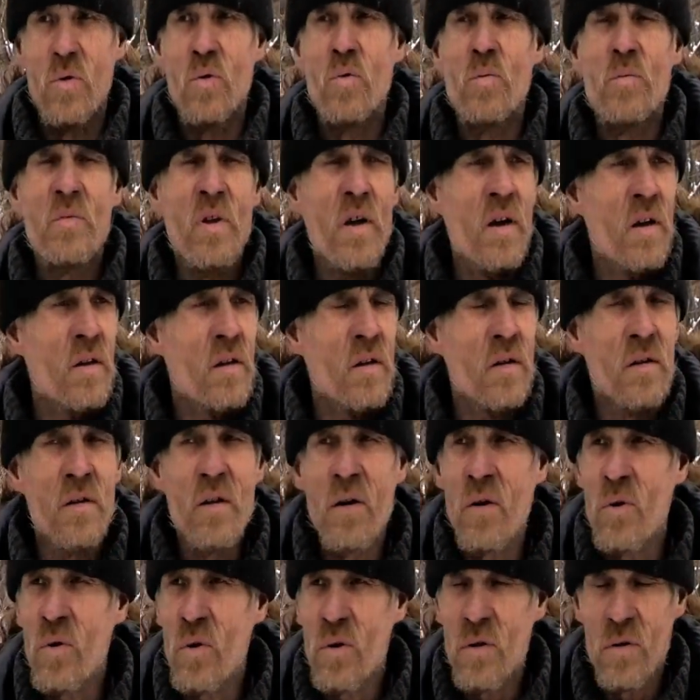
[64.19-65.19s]
У меня этот
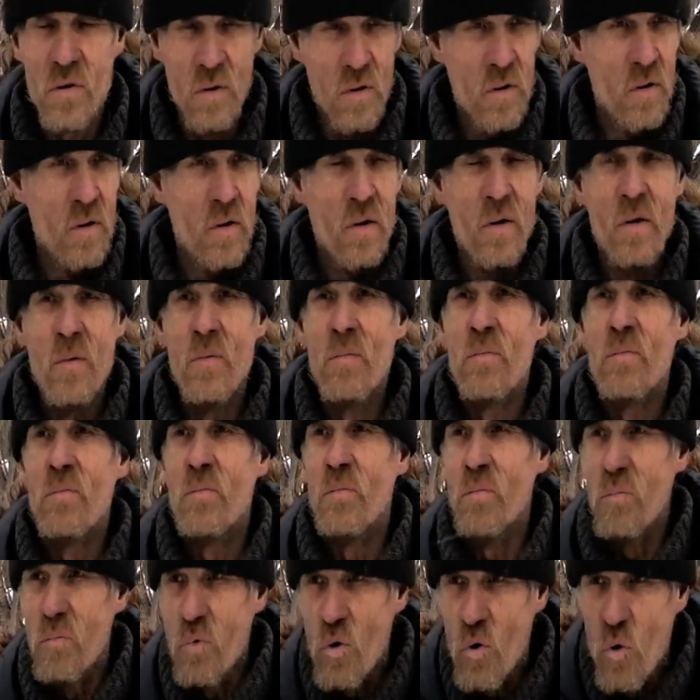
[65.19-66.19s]
народ
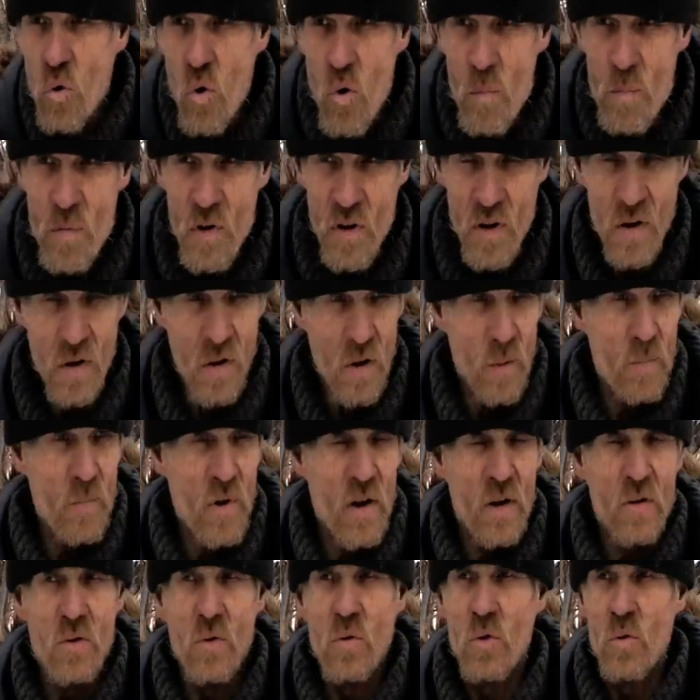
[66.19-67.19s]
купит это
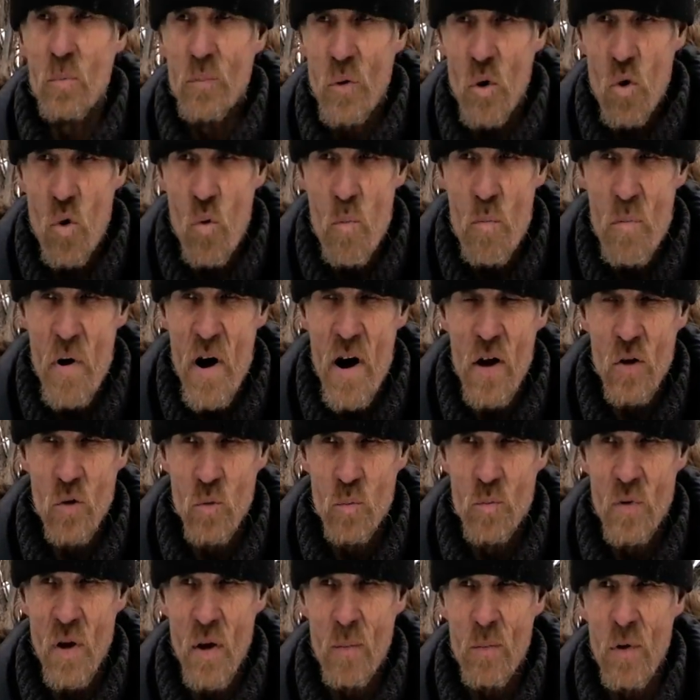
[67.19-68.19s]
мясо, он покупает у
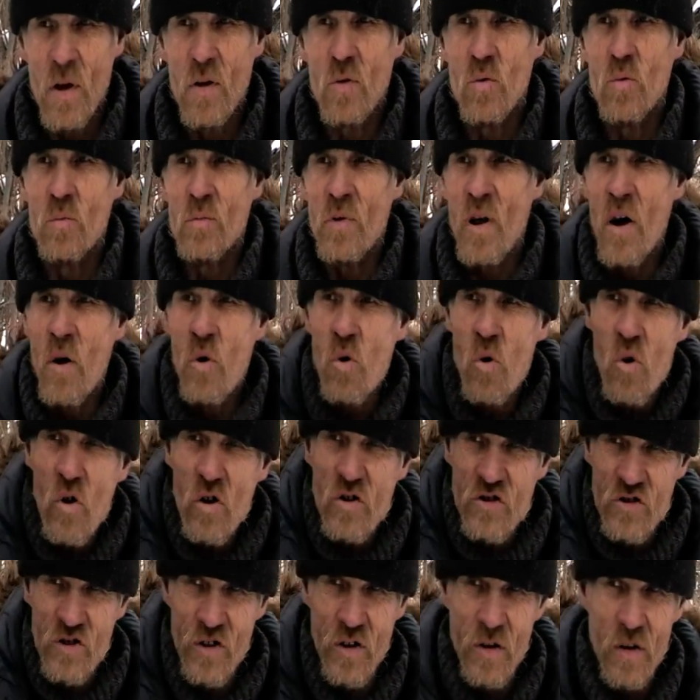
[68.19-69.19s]
меня мясо. У меня
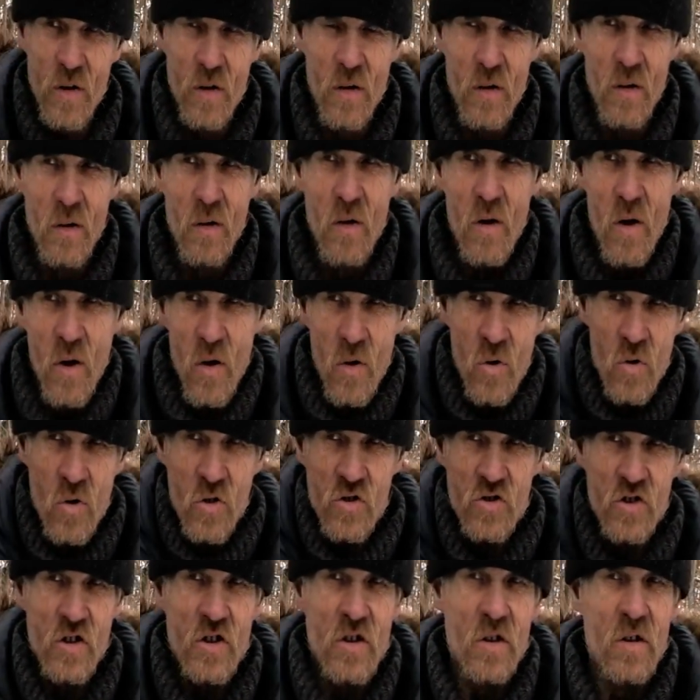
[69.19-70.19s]
очередь,
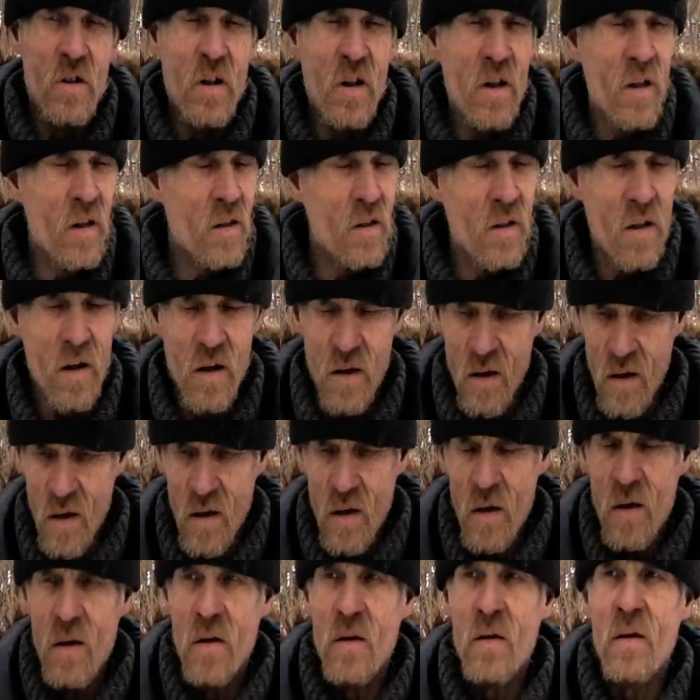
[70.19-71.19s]
очередь длинная,
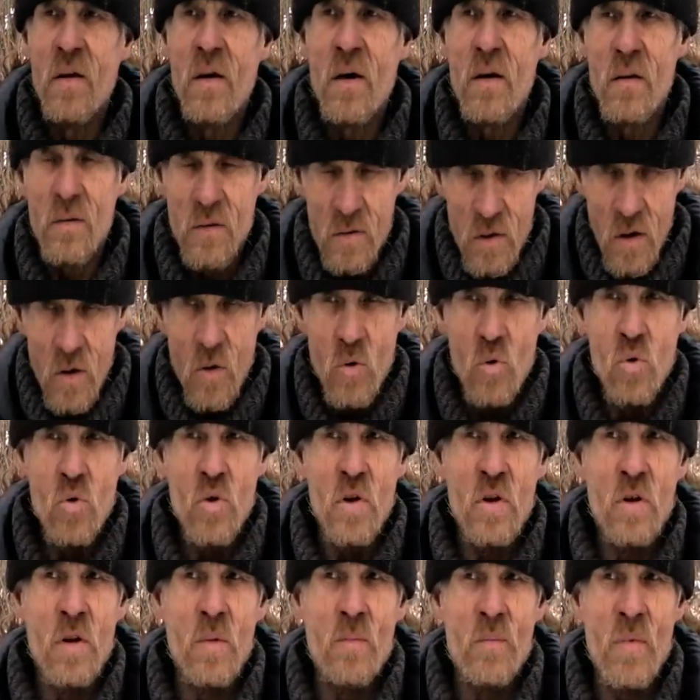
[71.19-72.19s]
и я
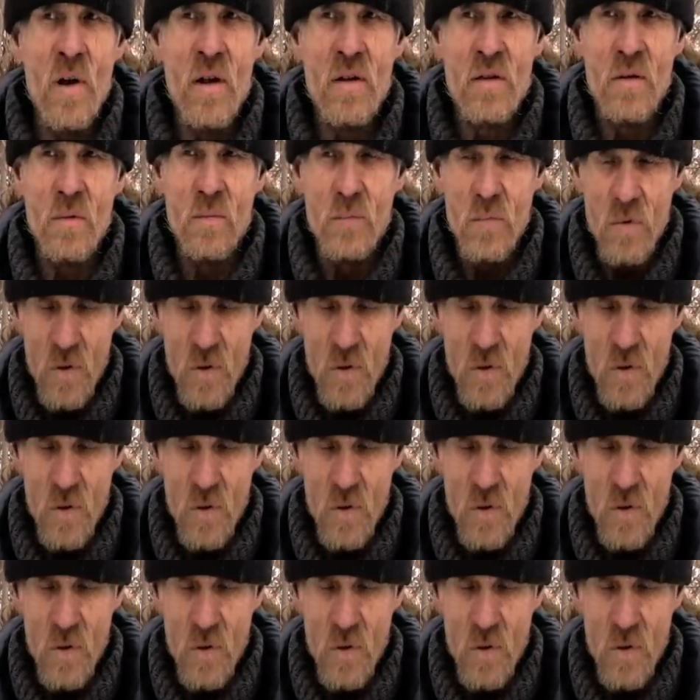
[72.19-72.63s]
торгую этим мясом.